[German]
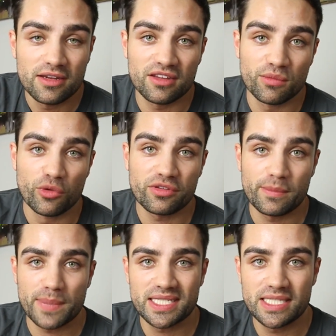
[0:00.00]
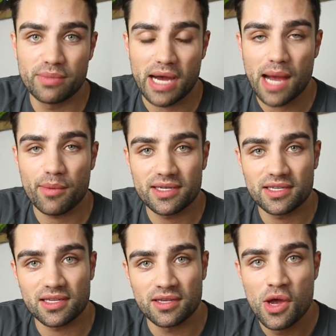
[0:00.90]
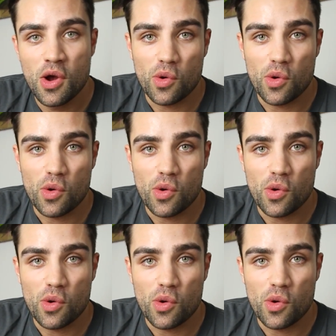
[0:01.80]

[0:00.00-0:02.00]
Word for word: diese Muskelpartie bearbeitet arbeitet